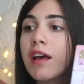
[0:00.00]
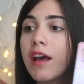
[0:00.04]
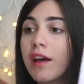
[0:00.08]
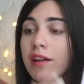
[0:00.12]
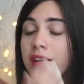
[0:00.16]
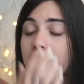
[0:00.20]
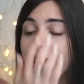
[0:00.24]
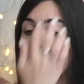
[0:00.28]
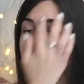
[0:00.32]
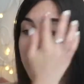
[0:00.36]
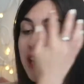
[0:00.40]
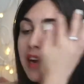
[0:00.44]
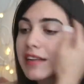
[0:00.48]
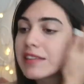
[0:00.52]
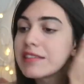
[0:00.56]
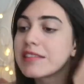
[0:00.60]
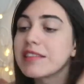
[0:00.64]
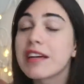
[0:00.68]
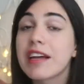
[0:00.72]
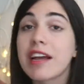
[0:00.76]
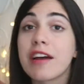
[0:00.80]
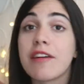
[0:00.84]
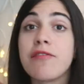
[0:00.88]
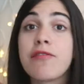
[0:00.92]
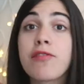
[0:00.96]
è una
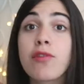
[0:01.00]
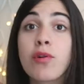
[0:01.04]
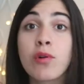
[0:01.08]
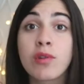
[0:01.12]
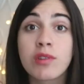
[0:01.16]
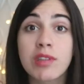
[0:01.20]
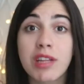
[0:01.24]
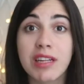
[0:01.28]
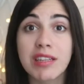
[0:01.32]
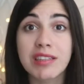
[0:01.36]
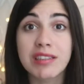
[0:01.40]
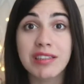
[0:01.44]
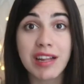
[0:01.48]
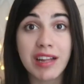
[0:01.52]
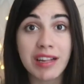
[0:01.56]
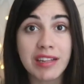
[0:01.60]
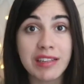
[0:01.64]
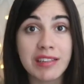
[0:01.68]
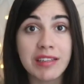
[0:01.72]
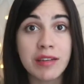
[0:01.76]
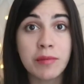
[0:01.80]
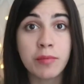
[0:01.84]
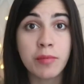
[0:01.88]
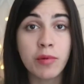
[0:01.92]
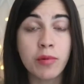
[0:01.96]
ragazza che affronta
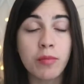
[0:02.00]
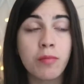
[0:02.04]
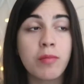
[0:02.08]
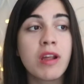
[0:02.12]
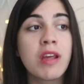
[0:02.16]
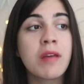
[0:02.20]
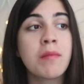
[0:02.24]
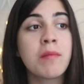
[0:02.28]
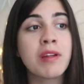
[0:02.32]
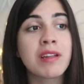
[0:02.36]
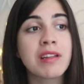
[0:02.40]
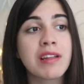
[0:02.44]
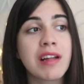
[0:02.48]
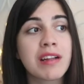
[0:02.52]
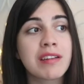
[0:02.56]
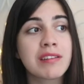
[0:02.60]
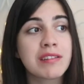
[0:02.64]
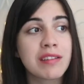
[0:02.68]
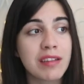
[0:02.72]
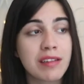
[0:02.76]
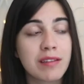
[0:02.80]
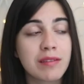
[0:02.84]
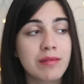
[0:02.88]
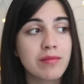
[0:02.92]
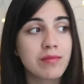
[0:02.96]
tanti problemi,
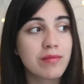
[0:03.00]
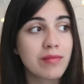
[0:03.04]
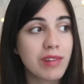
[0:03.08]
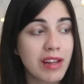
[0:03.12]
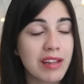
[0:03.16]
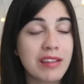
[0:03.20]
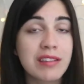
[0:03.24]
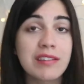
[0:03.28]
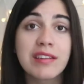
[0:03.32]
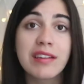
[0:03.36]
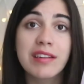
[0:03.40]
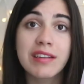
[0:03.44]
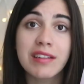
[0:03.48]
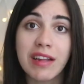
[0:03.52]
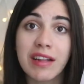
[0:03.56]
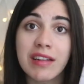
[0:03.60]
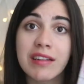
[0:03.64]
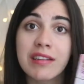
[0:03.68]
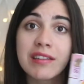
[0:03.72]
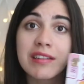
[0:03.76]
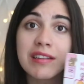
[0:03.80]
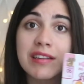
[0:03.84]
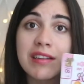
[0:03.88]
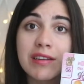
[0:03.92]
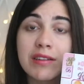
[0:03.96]
tante, tanti
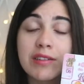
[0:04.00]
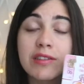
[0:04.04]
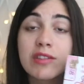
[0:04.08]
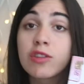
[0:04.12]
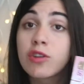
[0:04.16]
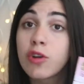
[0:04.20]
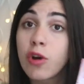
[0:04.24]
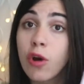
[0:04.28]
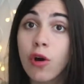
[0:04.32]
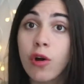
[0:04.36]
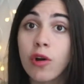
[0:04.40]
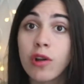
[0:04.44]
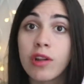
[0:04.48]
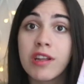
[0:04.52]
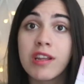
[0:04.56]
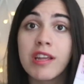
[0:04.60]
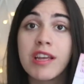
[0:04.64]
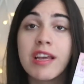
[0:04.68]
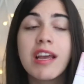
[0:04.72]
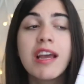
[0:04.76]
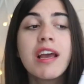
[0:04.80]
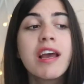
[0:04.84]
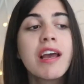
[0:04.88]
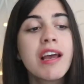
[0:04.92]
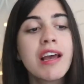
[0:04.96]
tanti
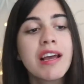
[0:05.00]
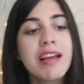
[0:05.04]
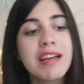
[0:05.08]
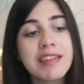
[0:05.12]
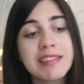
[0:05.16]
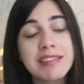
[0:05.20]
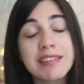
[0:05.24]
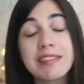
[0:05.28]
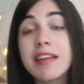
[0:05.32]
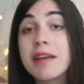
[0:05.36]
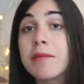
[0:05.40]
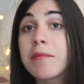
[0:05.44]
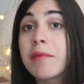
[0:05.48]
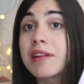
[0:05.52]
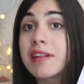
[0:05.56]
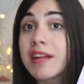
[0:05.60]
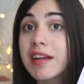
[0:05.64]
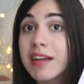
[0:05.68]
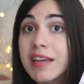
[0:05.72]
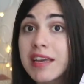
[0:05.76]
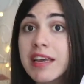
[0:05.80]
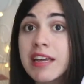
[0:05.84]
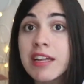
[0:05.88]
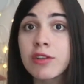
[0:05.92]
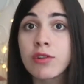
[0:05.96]
scogli insieme ad
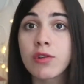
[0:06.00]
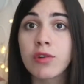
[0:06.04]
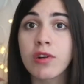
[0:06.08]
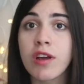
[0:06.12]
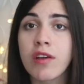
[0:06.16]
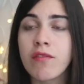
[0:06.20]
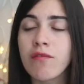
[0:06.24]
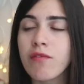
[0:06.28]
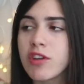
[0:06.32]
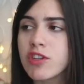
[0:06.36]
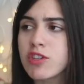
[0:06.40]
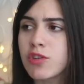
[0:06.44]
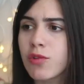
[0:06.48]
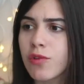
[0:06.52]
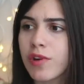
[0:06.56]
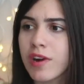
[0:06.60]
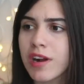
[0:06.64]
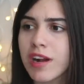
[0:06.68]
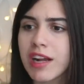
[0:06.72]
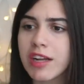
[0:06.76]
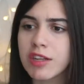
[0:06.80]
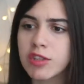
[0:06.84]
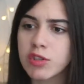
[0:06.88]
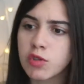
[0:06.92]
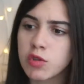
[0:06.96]
Akito che invece è un
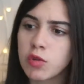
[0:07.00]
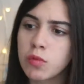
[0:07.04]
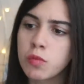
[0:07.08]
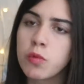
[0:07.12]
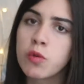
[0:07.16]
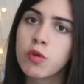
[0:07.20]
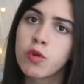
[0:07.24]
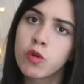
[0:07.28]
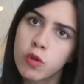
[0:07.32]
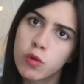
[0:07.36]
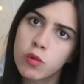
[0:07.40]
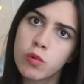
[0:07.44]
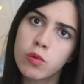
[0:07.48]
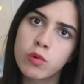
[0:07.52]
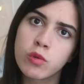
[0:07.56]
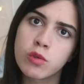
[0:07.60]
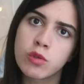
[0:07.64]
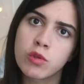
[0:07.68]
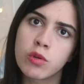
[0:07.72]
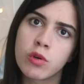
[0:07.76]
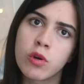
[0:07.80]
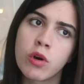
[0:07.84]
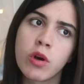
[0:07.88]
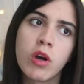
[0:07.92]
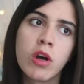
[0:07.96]
ragazzo più
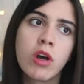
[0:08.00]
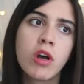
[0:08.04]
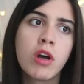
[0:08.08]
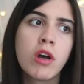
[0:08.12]
chiuso,